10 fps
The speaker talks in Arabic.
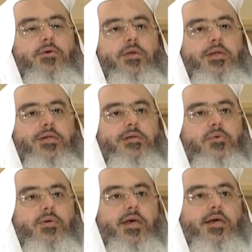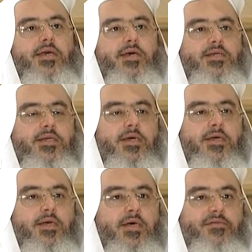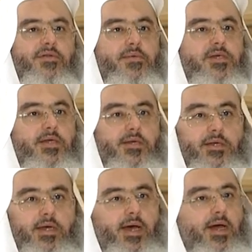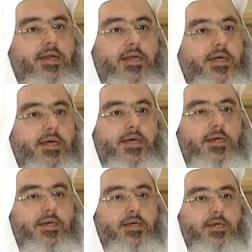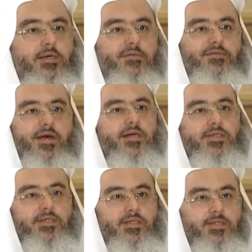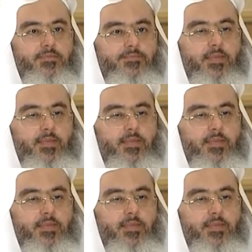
كل علم هناك أشياء يقف البشر عنها في عجز.